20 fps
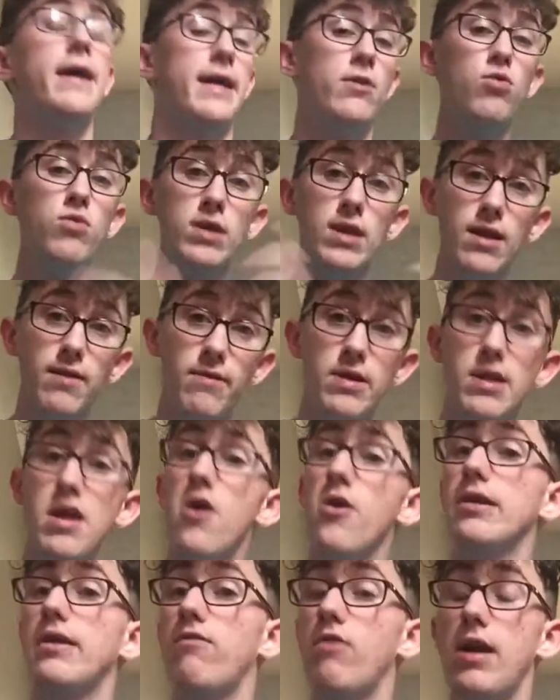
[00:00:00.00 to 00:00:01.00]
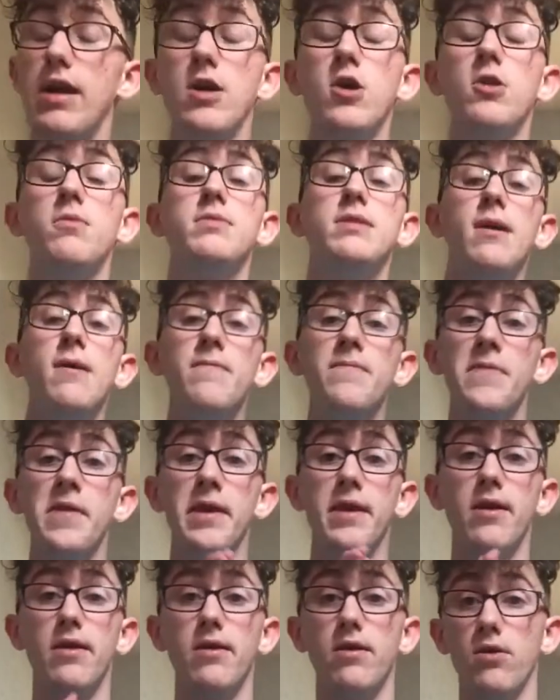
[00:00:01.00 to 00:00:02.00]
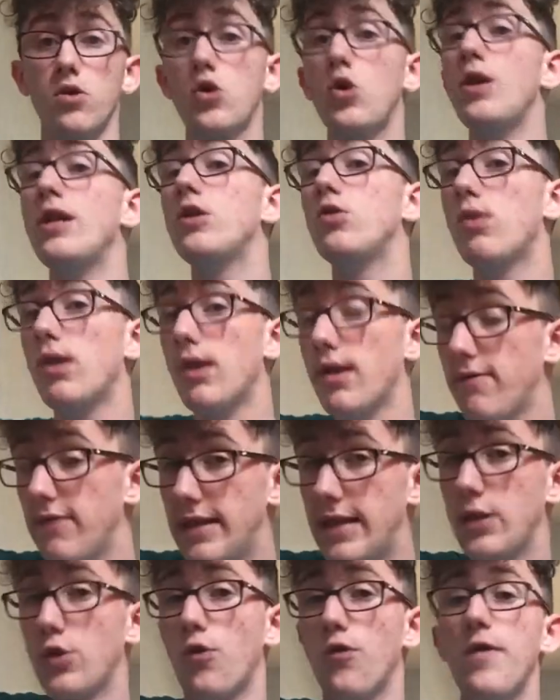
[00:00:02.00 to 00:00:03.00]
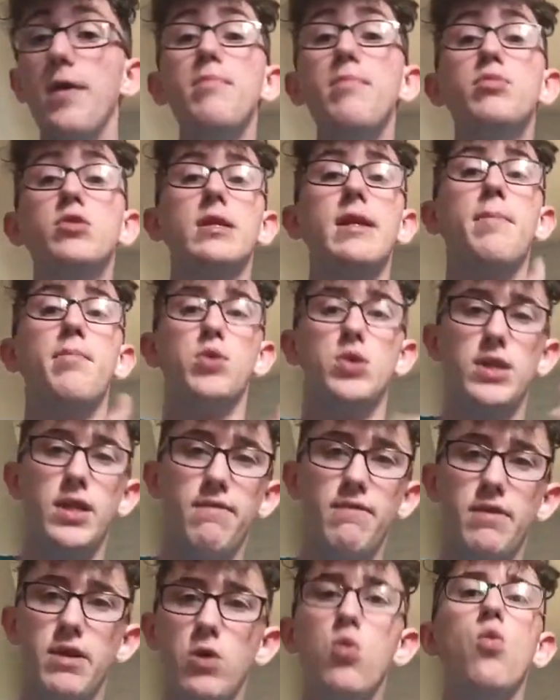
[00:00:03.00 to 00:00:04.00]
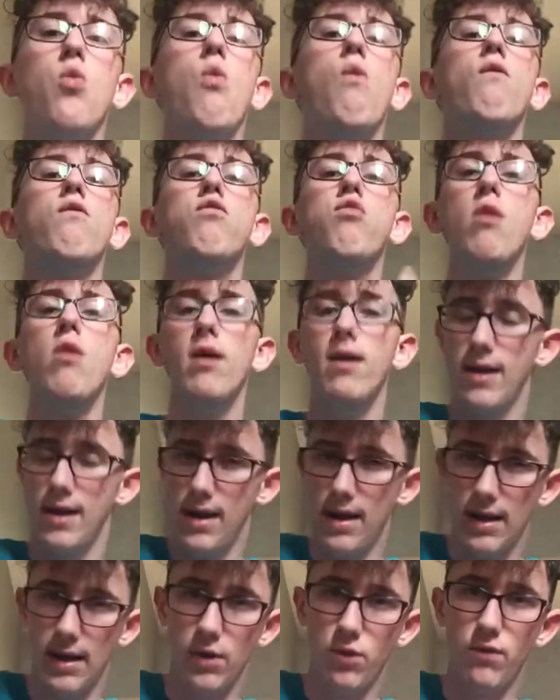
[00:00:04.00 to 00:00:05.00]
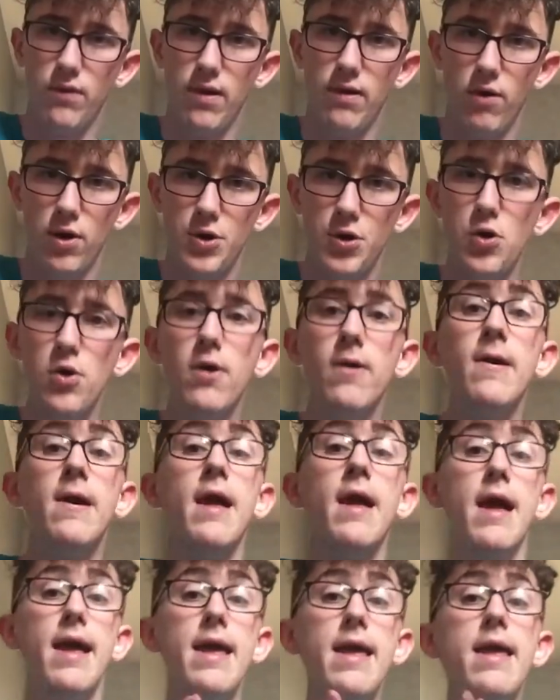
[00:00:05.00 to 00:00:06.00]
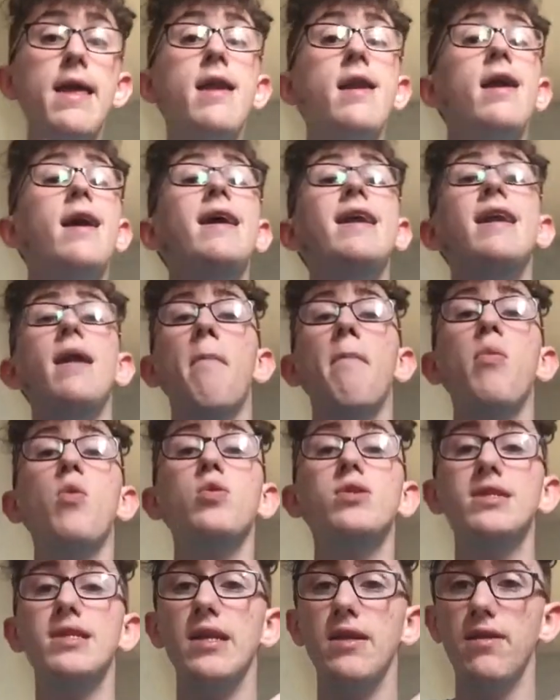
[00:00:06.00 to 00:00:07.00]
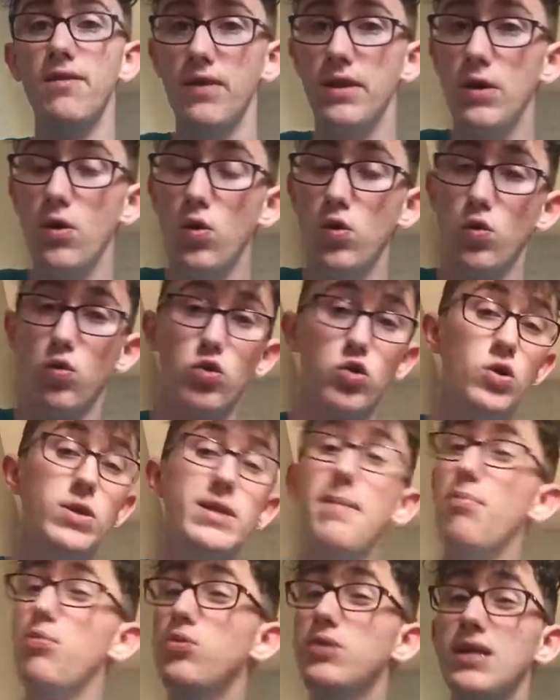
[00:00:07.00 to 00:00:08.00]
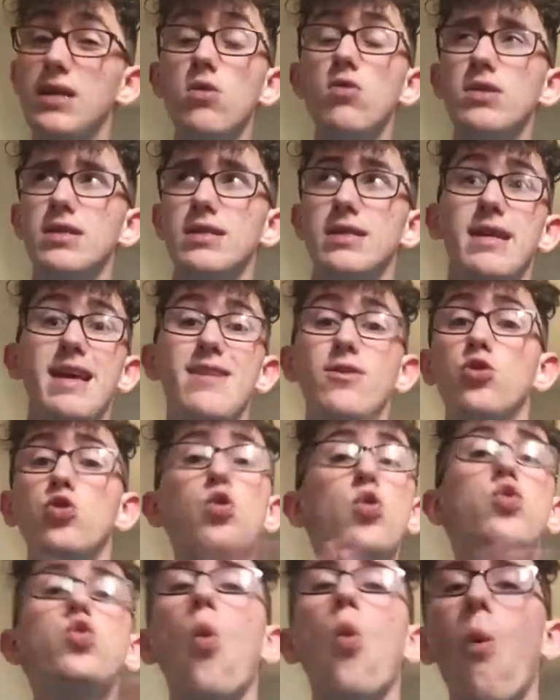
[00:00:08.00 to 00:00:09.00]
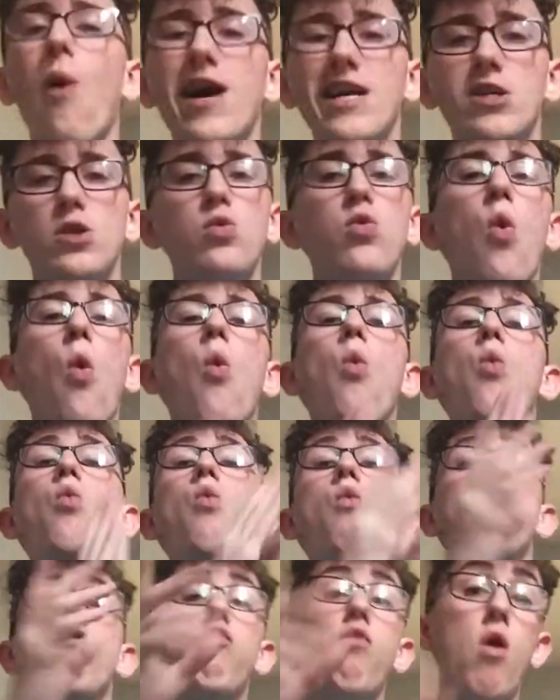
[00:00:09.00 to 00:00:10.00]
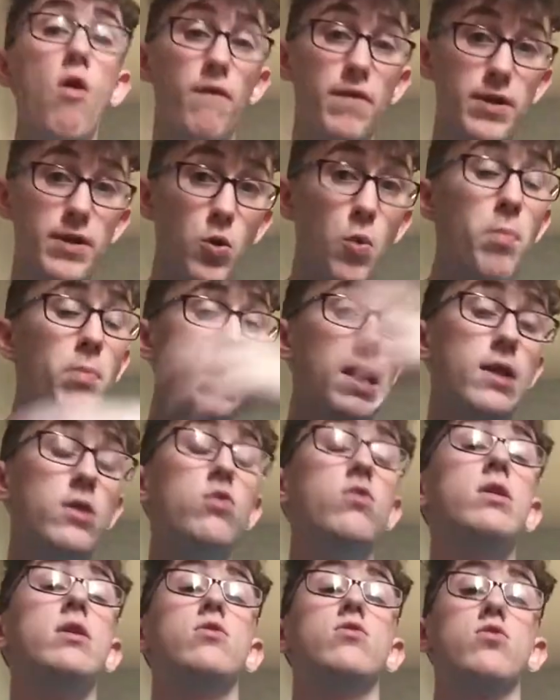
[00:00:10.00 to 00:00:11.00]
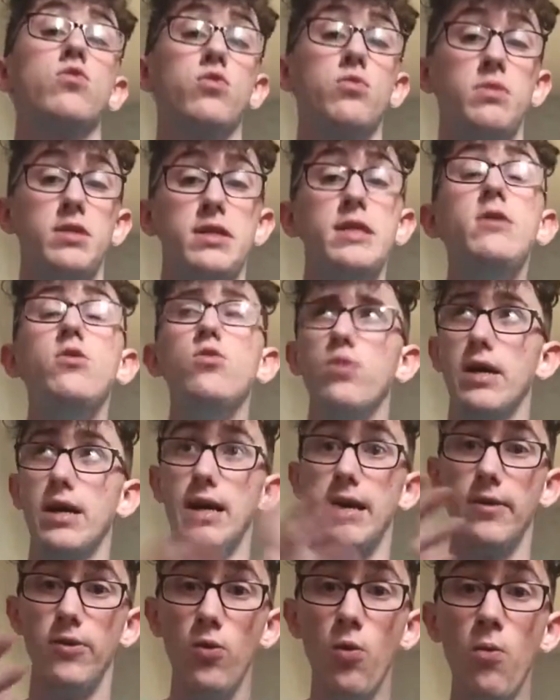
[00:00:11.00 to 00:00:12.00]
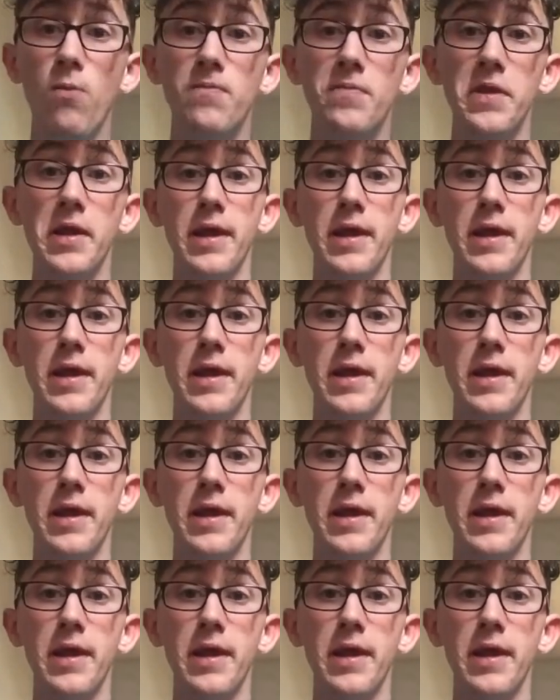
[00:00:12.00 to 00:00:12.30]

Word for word: Et donc il avait d'ailleurs dévoilé comme ça euh, que l'étoile avait été trouvée puisqu'il a posté une vidéo où on voit la nouvelle voiture et là, il a posté une vidéo, donc je sais plus c'est quand, c'était il y a 2-3 jours, où on voit en fait le plateau des dit, donc les noms,